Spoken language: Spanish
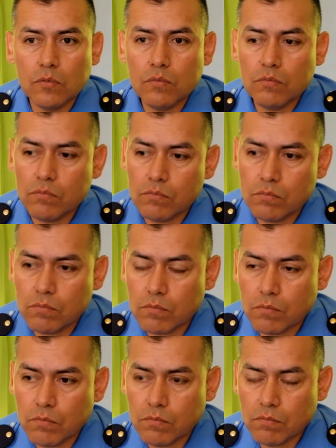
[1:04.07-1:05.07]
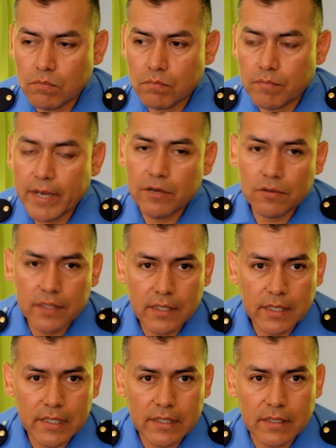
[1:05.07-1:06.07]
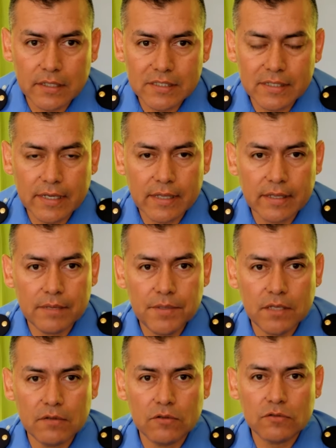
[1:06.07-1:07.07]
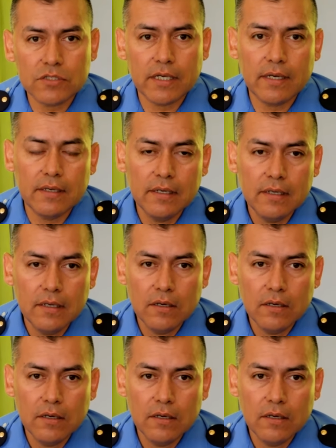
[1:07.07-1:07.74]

varios días de desencadenamiento, o sea,